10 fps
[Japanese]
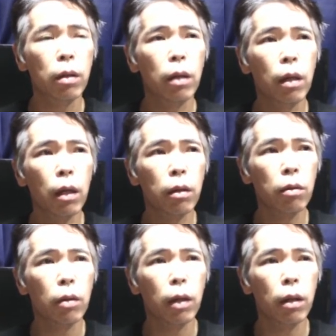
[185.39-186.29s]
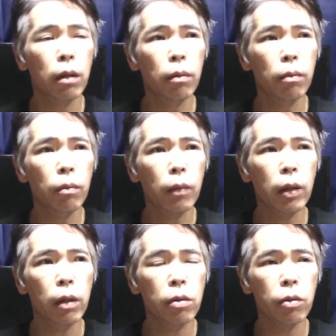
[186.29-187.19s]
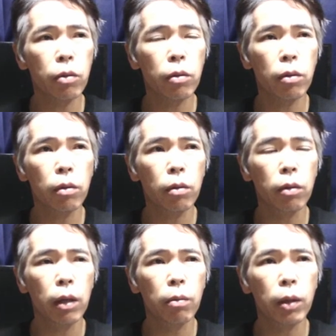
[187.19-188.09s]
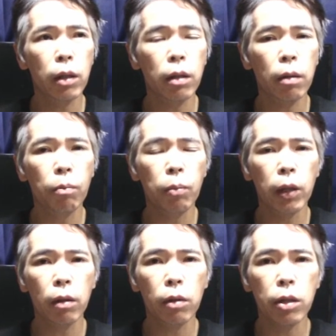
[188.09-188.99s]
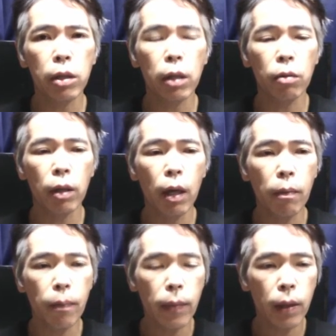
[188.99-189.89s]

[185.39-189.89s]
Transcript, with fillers: んであとは彼女の動画見ててびっくりしたのは